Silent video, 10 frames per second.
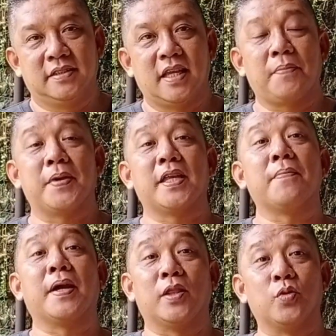saya
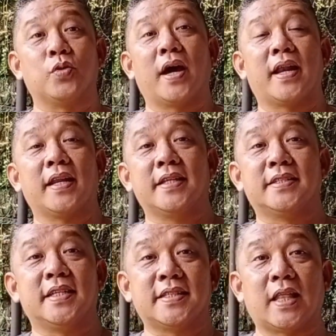pinginnya begitu karena ini di
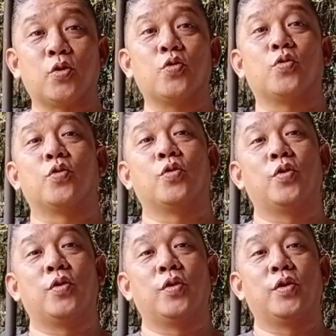sini satu
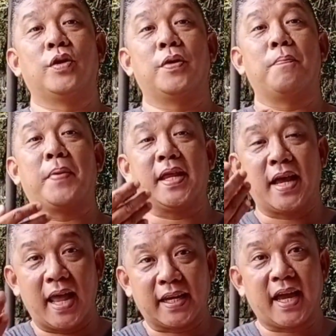
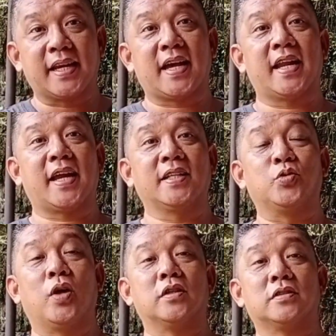meringankan rekan-rekan
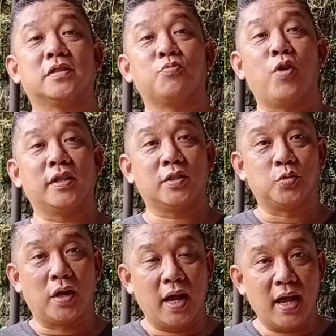juga semuanya
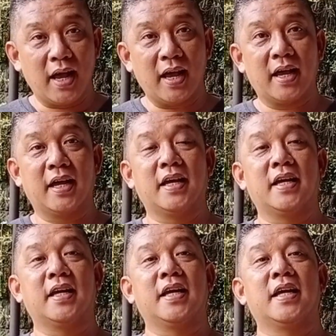juga
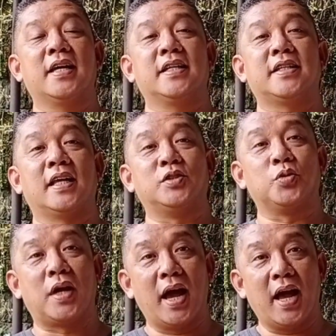dan
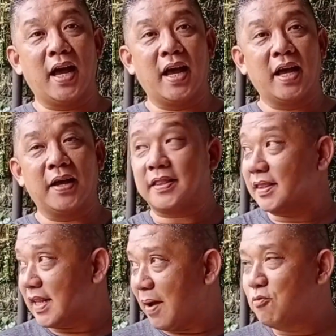juga
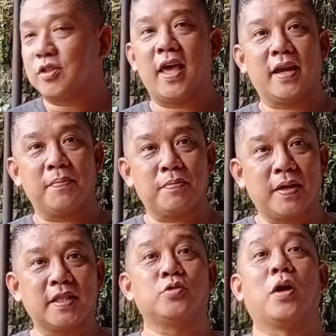Terah Mutiara
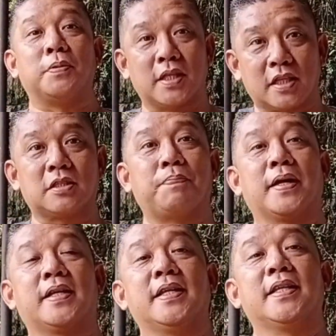Merpati juga bisa
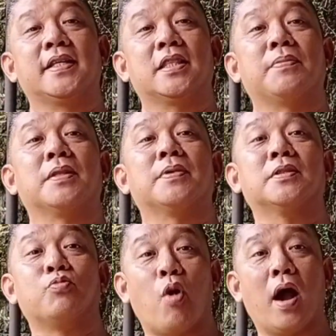tersebar di teman-teman
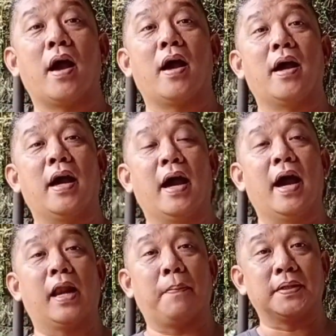semua.
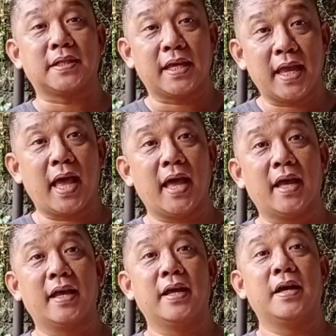Harapan
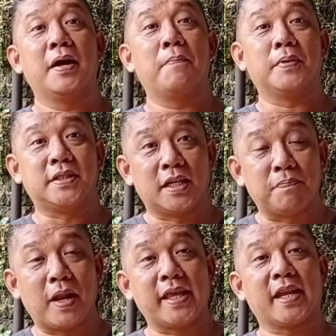saya menjadi
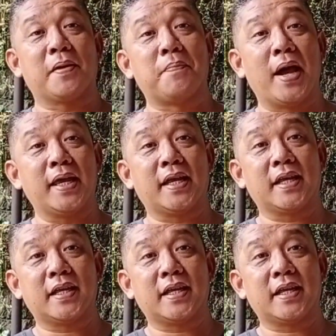player yang baik